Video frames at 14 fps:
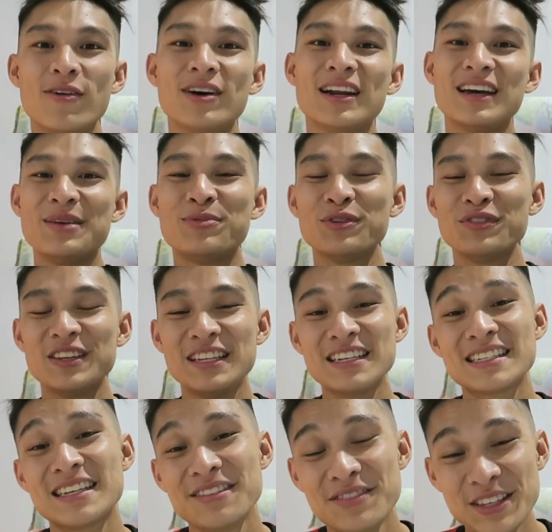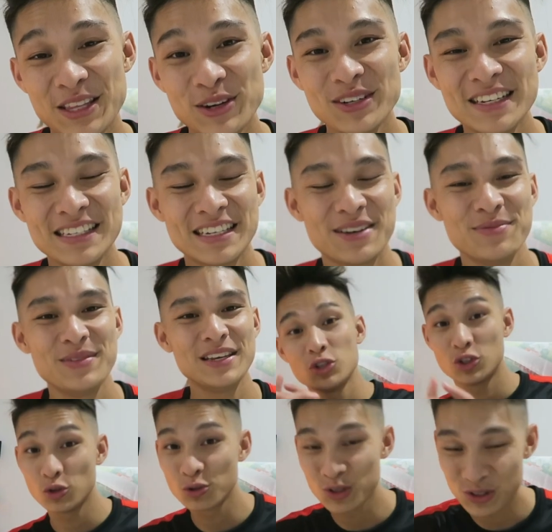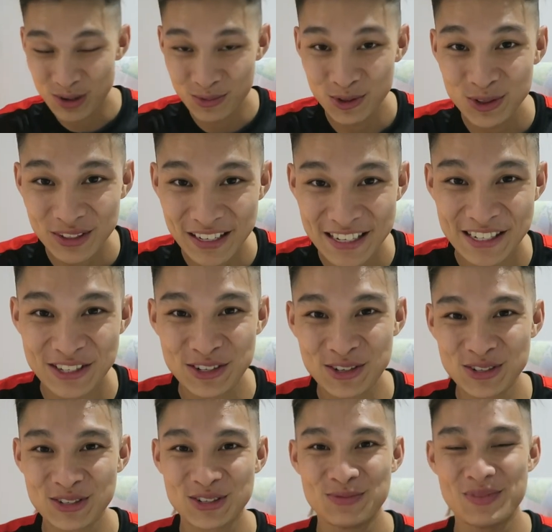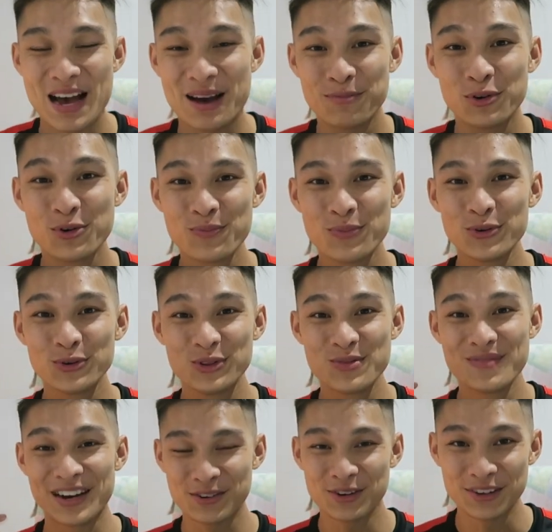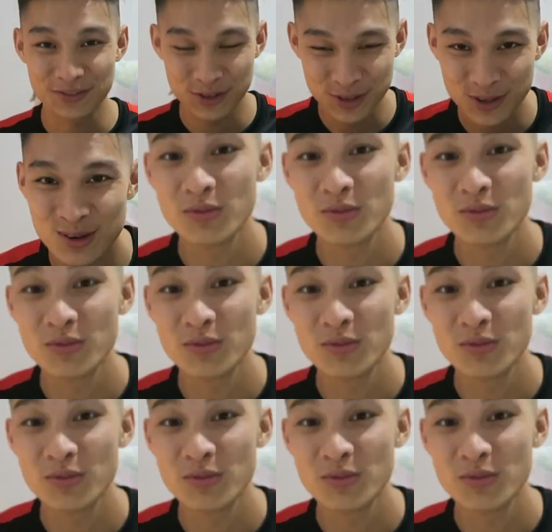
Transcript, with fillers: Voilà, et pour finir cette vidéo, les amis, je reçois beaucoup de questions à propos de ma coiffure.